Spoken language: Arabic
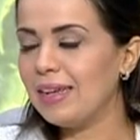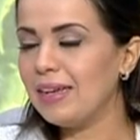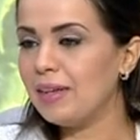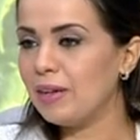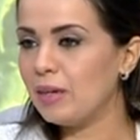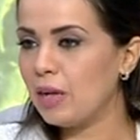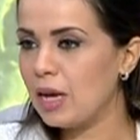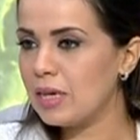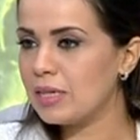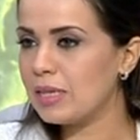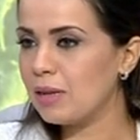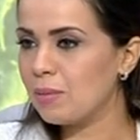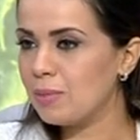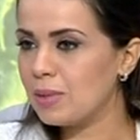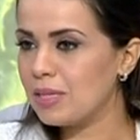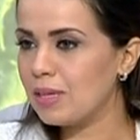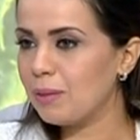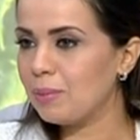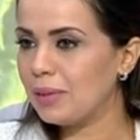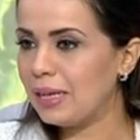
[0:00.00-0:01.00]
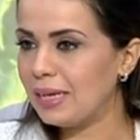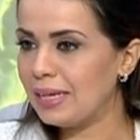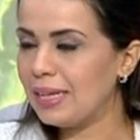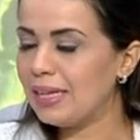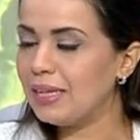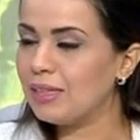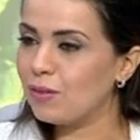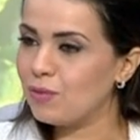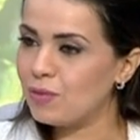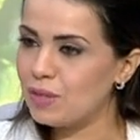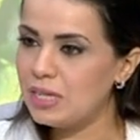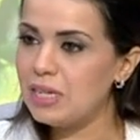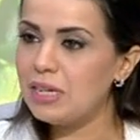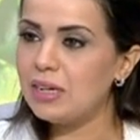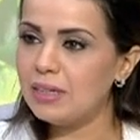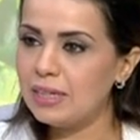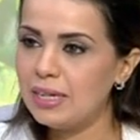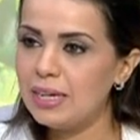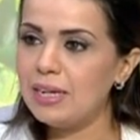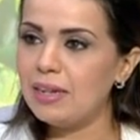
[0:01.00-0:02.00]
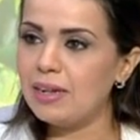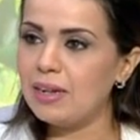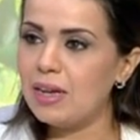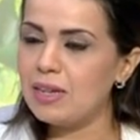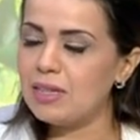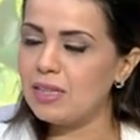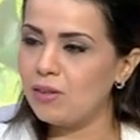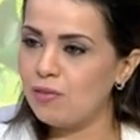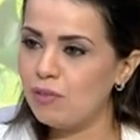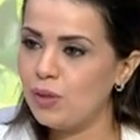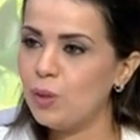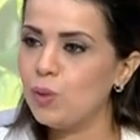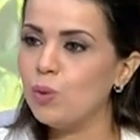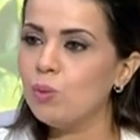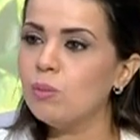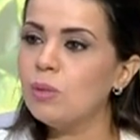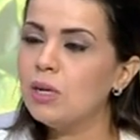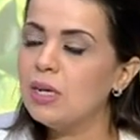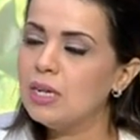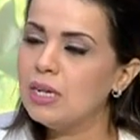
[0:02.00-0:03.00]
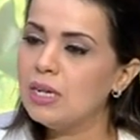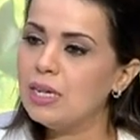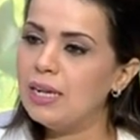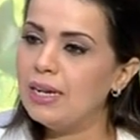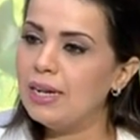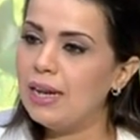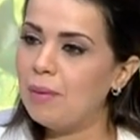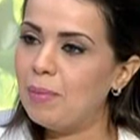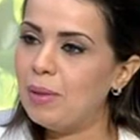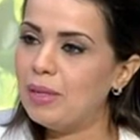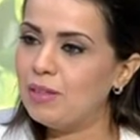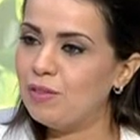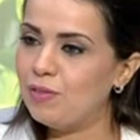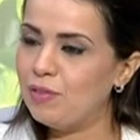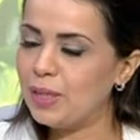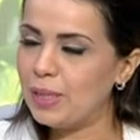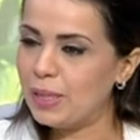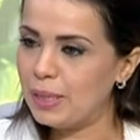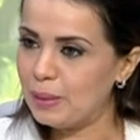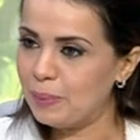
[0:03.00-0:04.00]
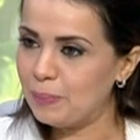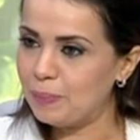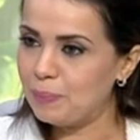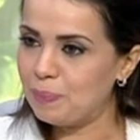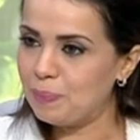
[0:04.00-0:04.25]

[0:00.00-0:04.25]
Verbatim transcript: آه، إيه اللي حصل بالظبط احكي لي تفصيلا إيه اللي حصل في اليوم اللي عملت فيه كده